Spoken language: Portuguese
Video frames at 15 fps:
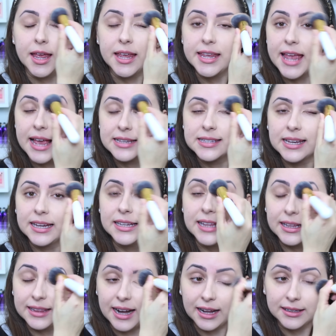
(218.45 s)
E essa aqui
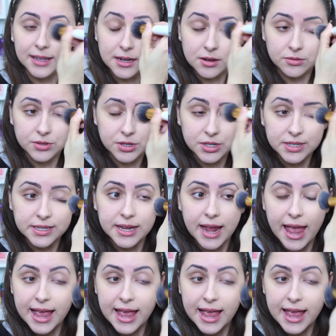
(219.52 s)
da Tracta não, gente. Assim,